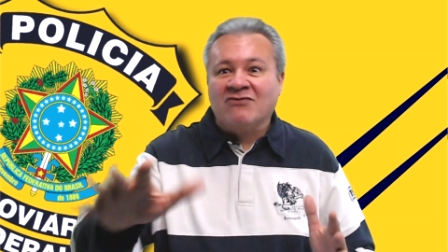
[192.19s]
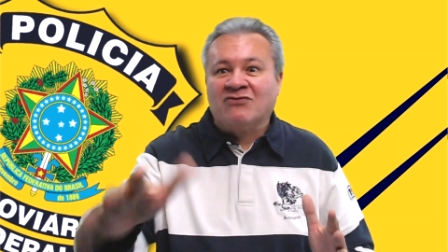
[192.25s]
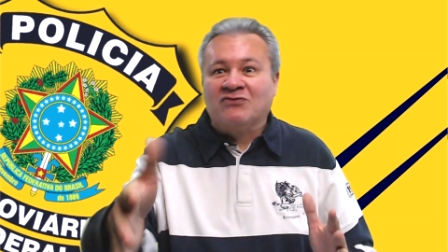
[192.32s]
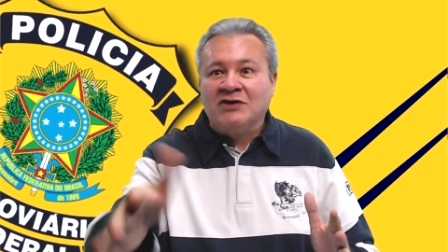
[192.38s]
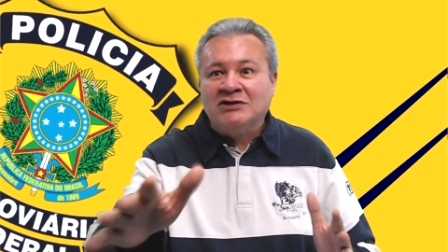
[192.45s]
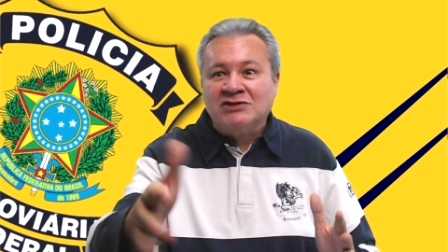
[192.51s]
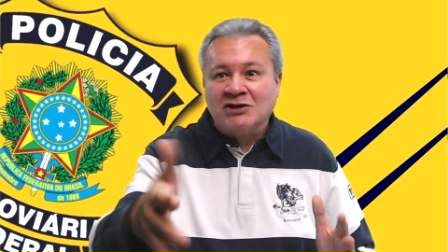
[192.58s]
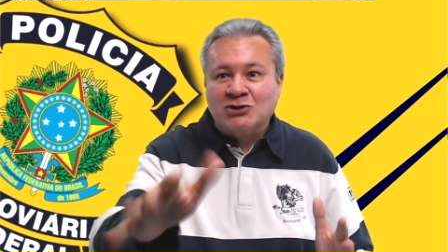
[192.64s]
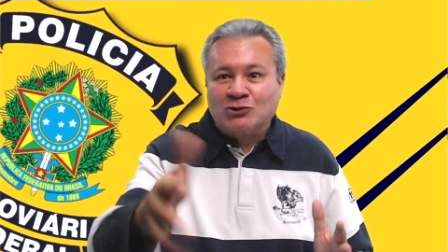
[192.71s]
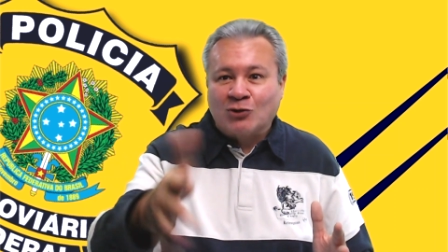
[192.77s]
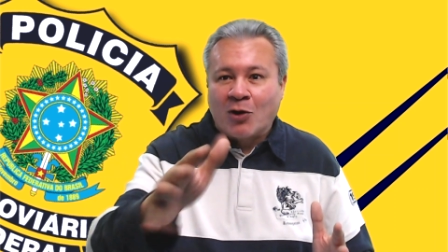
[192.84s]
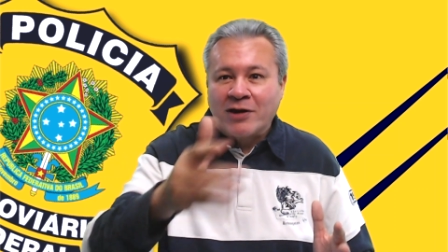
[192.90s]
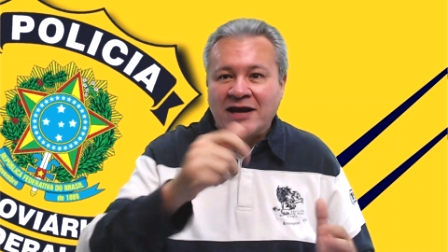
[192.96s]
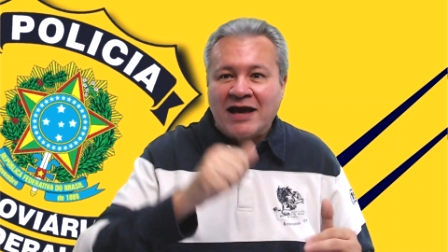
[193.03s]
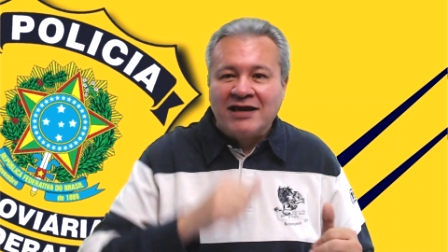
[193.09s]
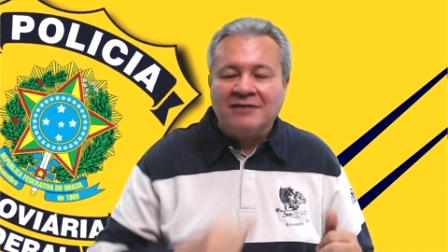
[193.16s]
Vide a
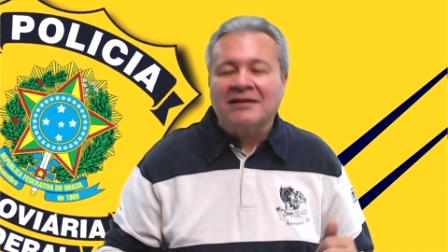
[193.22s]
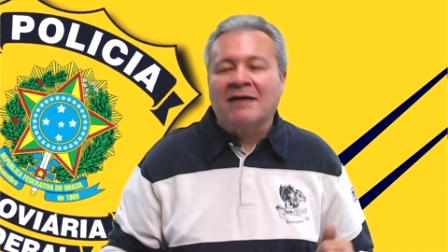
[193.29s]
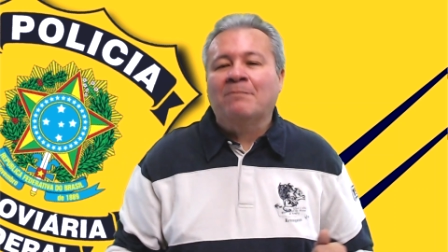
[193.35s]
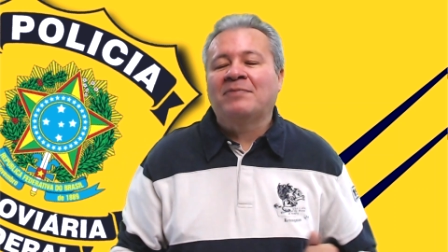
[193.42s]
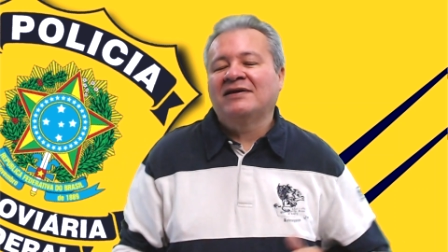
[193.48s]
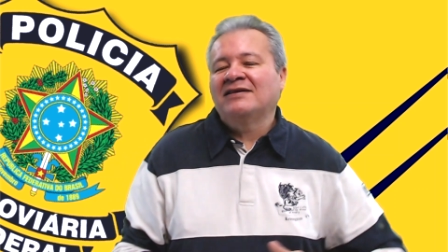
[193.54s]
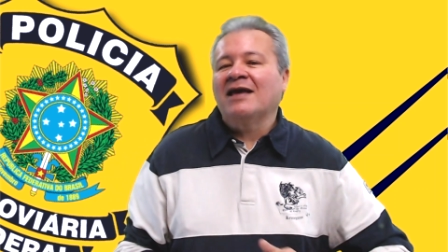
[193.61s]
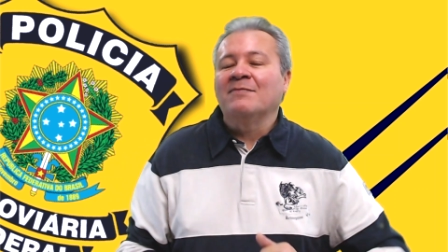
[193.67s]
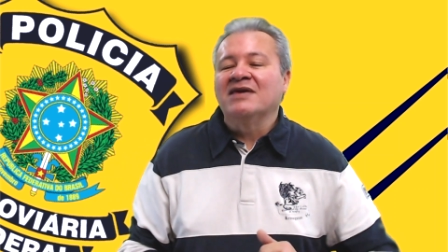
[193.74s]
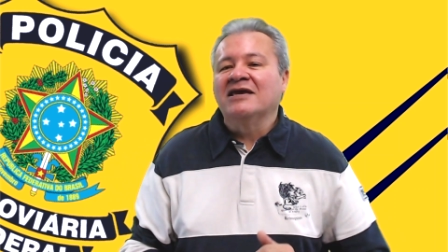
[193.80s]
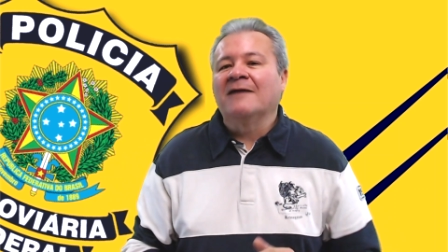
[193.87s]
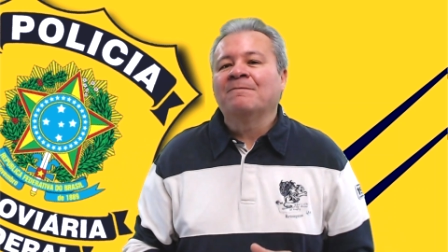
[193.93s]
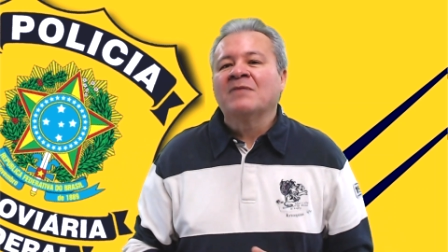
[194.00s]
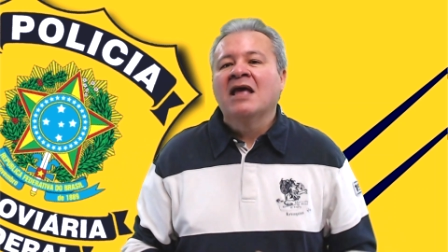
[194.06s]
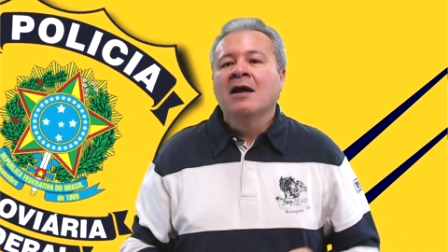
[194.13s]
história aí da pandemia.